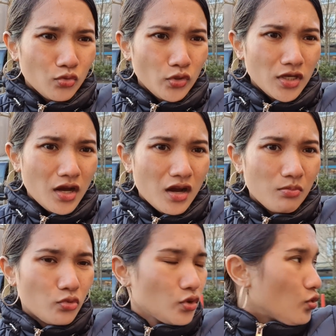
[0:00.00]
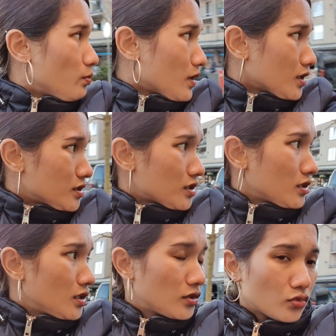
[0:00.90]
Uy, naaamoy ko pa rin siya
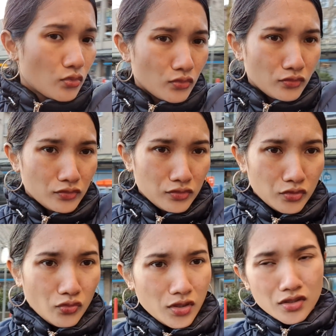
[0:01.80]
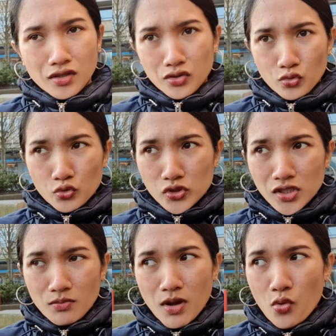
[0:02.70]
dito. Yung kanyang
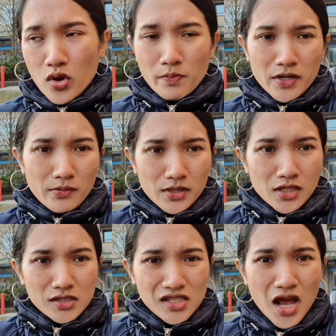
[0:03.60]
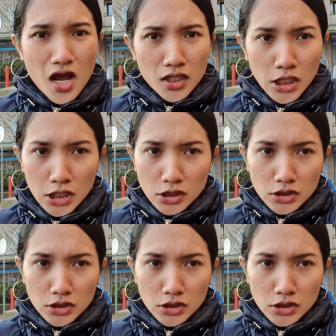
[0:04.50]
UC, bawal pa naman yan sa akin.